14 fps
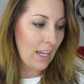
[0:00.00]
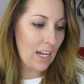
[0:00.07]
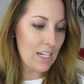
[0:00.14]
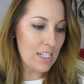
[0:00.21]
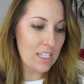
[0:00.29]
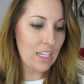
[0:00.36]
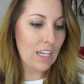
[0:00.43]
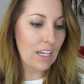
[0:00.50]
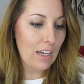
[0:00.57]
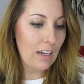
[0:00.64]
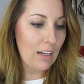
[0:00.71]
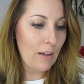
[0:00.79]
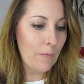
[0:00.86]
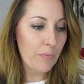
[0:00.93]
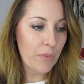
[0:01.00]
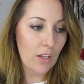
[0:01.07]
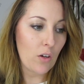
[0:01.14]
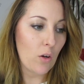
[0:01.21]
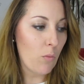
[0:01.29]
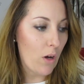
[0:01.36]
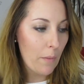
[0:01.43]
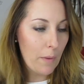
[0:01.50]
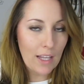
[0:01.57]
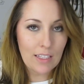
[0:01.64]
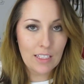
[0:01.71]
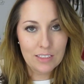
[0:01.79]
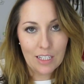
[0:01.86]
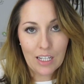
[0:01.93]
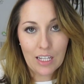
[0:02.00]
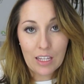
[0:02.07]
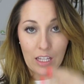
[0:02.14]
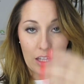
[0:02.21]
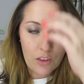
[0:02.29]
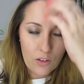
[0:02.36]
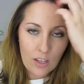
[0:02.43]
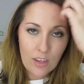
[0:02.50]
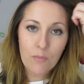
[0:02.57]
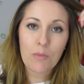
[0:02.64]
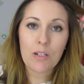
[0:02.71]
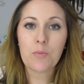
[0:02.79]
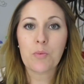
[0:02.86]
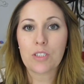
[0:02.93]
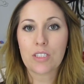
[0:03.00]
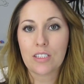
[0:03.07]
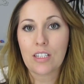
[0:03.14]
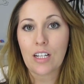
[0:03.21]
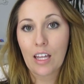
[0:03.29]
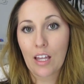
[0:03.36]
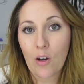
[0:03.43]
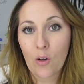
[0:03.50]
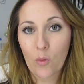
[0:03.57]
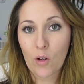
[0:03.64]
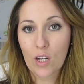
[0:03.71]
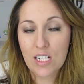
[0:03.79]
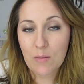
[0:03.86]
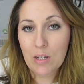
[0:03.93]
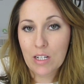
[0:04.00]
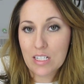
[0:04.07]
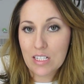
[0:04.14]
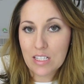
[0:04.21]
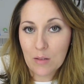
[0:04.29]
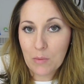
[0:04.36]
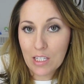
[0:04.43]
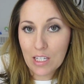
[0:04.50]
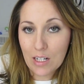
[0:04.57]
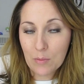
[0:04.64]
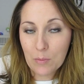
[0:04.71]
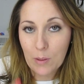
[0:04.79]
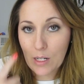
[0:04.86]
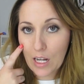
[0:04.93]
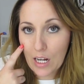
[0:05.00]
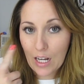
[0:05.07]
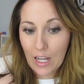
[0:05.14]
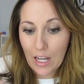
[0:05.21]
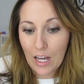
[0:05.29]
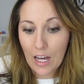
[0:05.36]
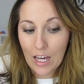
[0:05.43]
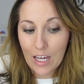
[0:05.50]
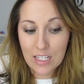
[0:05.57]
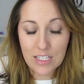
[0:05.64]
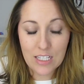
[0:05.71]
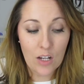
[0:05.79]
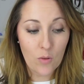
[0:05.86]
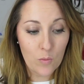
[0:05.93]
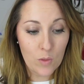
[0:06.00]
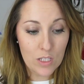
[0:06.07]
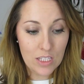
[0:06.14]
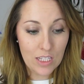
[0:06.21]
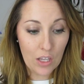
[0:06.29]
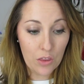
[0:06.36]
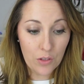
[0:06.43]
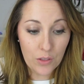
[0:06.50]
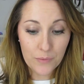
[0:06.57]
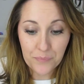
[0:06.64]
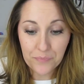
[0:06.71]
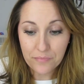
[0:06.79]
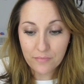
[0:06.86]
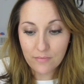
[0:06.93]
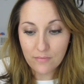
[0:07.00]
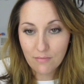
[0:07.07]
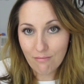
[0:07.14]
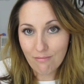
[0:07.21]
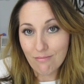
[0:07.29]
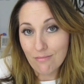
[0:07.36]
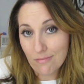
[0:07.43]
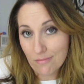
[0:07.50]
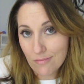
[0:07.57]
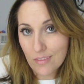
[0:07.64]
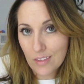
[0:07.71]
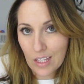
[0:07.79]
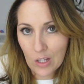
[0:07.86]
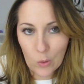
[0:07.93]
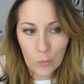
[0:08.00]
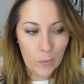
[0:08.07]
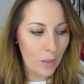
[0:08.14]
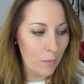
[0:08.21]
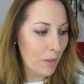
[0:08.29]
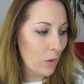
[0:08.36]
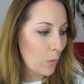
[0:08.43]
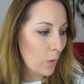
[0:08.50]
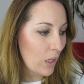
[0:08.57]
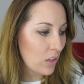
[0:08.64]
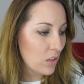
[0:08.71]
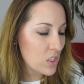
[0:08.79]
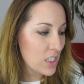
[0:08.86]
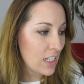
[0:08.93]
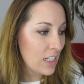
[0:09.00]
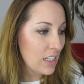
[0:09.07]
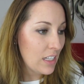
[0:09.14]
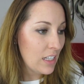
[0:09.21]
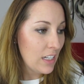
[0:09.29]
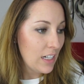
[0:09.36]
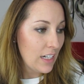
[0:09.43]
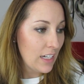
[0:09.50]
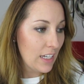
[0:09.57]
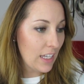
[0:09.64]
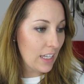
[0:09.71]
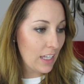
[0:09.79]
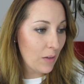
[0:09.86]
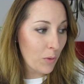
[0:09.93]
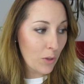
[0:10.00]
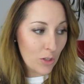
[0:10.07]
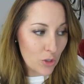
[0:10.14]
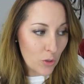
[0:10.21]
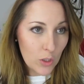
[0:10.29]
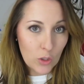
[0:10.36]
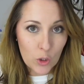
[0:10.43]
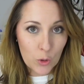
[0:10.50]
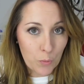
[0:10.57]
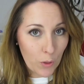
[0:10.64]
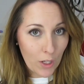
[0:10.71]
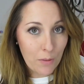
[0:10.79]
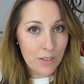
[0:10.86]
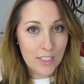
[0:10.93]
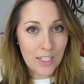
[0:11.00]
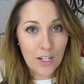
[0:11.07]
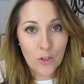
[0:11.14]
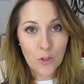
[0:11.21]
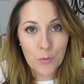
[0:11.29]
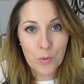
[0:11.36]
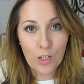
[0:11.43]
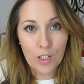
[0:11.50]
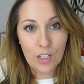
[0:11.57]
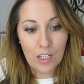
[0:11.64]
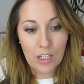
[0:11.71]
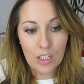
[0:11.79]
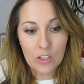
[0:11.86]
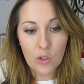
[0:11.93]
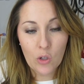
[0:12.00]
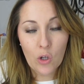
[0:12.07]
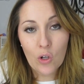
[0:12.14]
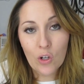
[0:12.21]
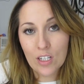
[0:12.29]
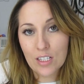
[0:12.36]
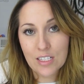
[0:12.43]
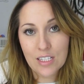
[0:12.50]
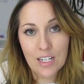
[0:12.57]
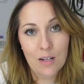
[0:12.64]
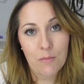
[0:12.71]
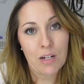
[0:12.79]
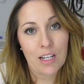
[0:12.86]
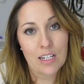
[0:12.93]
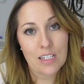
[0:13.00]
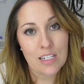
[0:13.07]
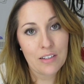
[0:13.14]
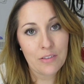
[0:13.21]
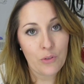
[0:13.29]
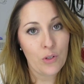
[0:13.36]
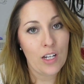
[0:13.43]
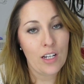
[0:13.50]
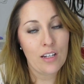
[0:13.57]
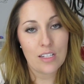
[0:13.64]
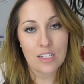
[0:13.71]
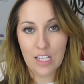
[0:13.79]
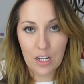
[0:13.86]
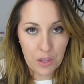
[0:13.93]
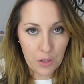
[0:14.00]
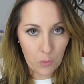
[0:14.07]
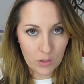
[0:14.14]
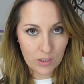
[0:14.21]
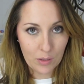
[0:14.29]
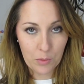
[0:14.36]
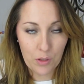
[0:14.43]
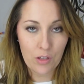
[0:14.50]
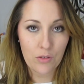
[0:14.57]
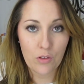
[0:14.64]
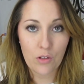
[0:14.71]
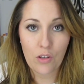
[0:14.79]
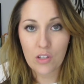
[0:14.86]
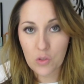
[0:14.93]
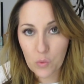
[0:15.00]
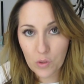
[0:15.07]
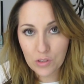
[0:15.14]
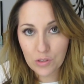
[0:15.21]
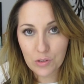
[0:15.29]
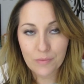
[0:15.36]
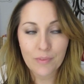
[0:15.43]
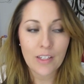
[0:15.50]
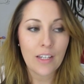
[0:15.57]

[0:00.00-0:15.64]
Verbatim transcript: Así que mm, como había tanta liquidación y demás, pues se he quedado con unas amigas esta mañana para ir a echar un vistazo y comprarme alguna cosa. Y bueno, sobre todo es por avisaros, porque todo lo que es de la marca Sephora está al 50% de descuento.